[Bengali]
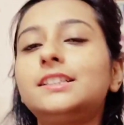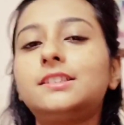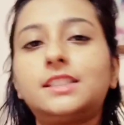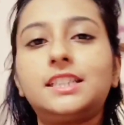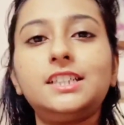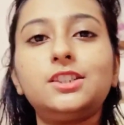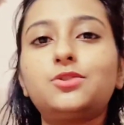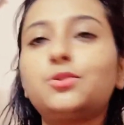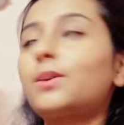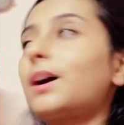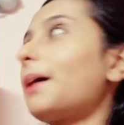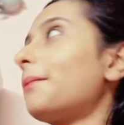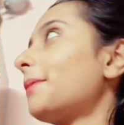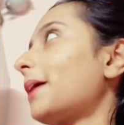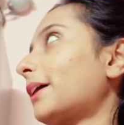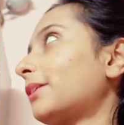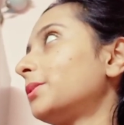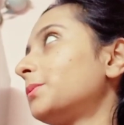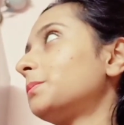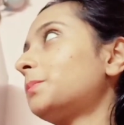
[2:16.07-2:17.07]
কি শুকাবে
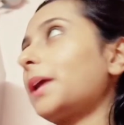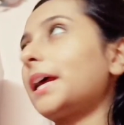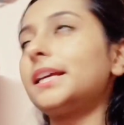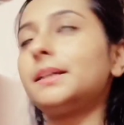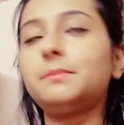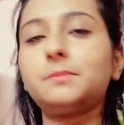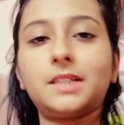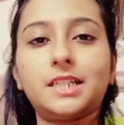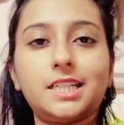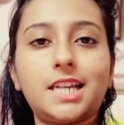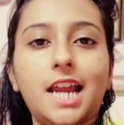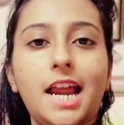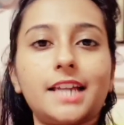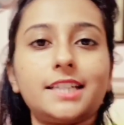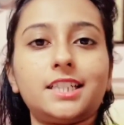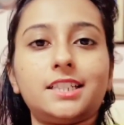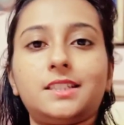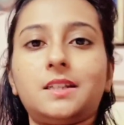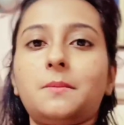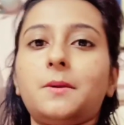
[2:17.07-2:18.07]
এখন প্রায় মানে সাড়ে
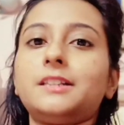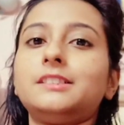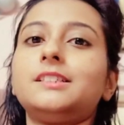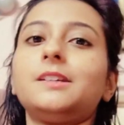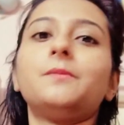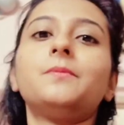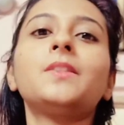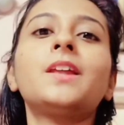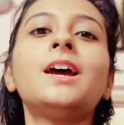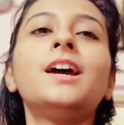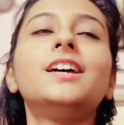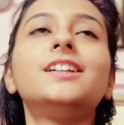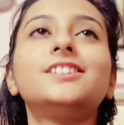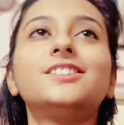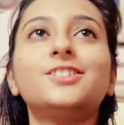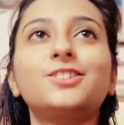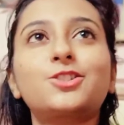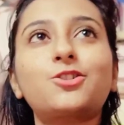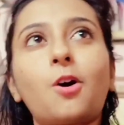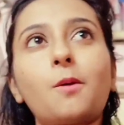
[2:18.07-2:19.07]
সাতটা বাজে
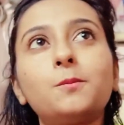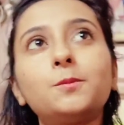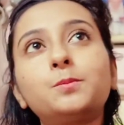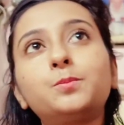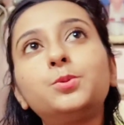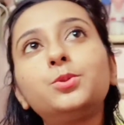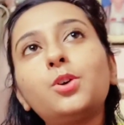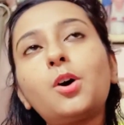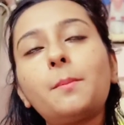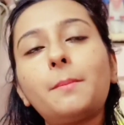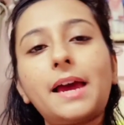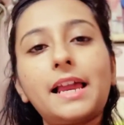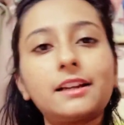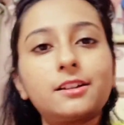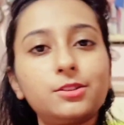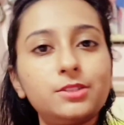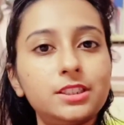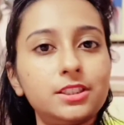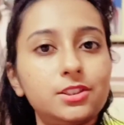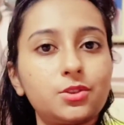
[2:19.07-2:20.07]
তো সম পুরো
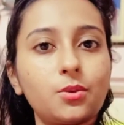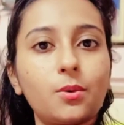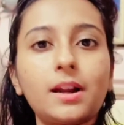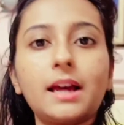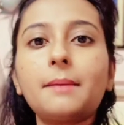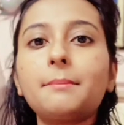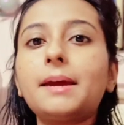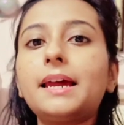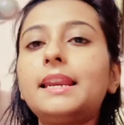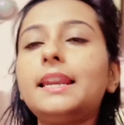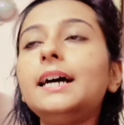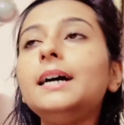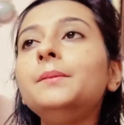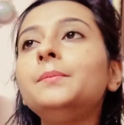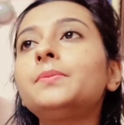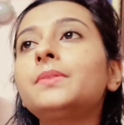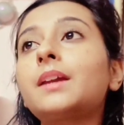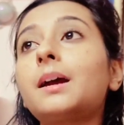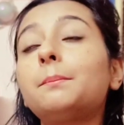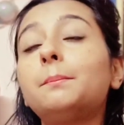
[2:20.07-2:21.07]
ব্যালকনি জোড়া মেলা
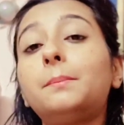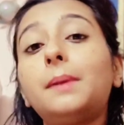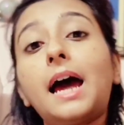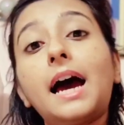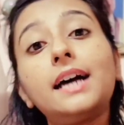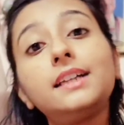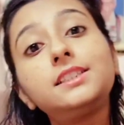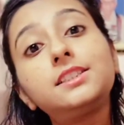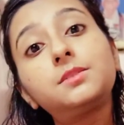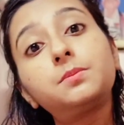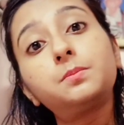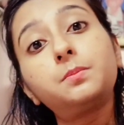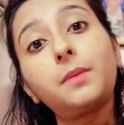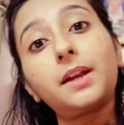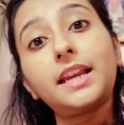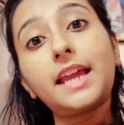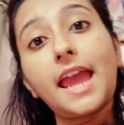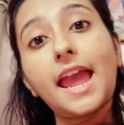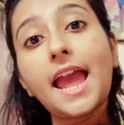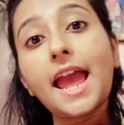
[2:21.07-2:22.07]
প্লাস
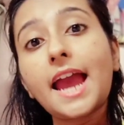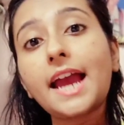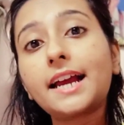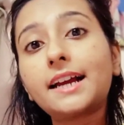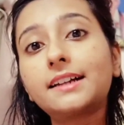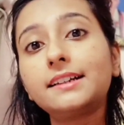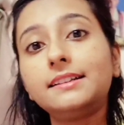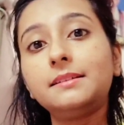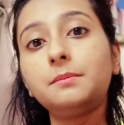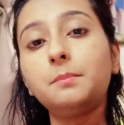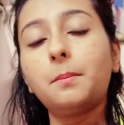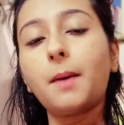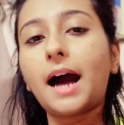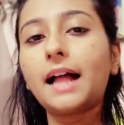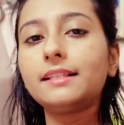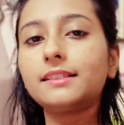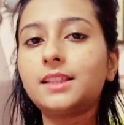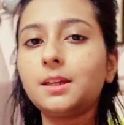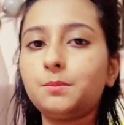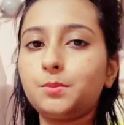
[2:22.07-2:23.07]
মানে এক
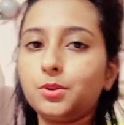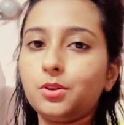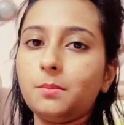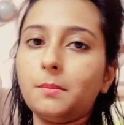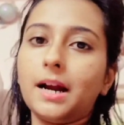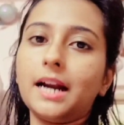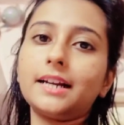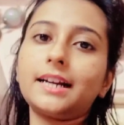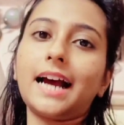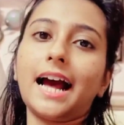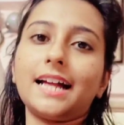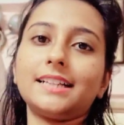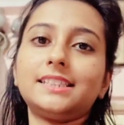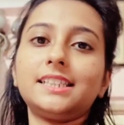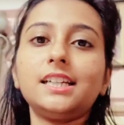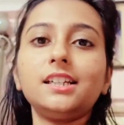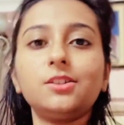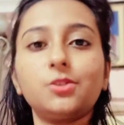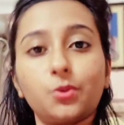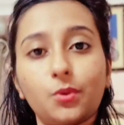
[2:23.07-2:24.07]
বালতি পুরো মার
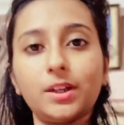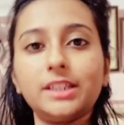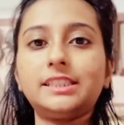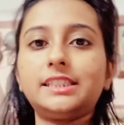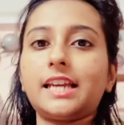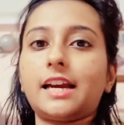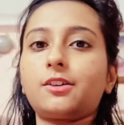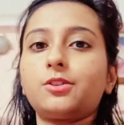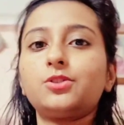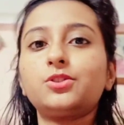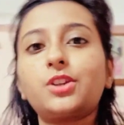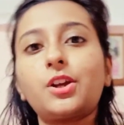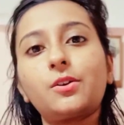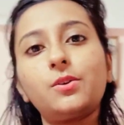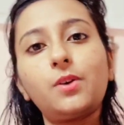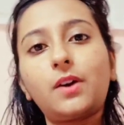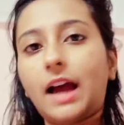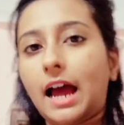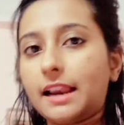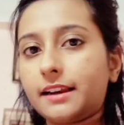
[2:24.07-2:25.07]
কাঁচা রয়েছে এখনো
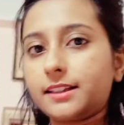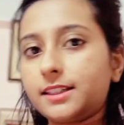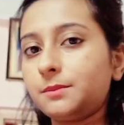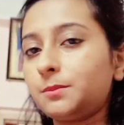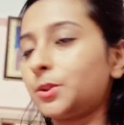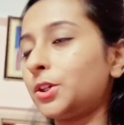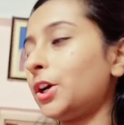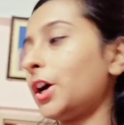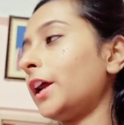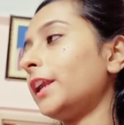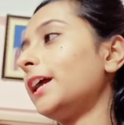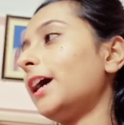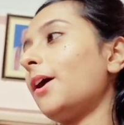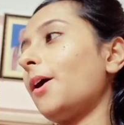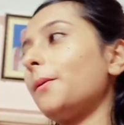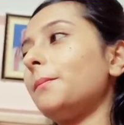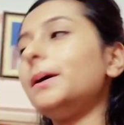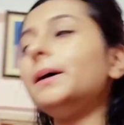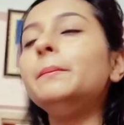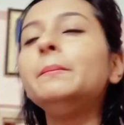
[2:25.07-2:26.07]
সেগুলো কালকে মনে হয় না
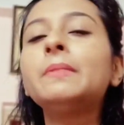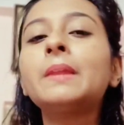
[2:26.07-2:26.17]
হবে